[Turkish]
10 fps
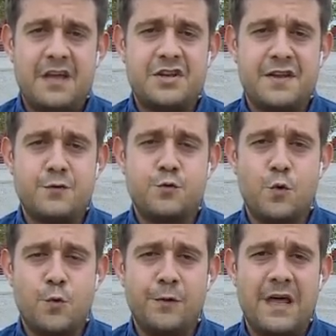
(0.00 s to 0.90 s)
yaşanan
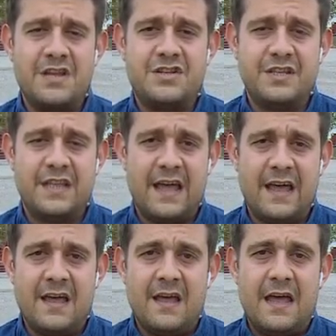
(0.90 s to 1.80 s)
sorunlar içinde
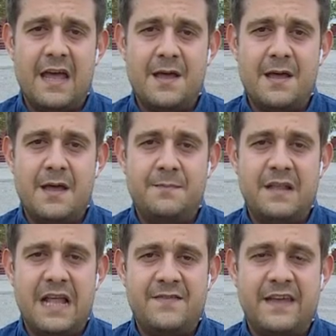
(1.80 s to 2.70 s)
e,
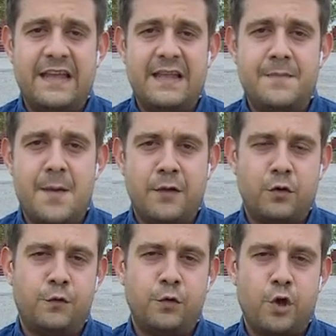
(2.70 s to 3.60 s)
milletvekili Mehmedov'u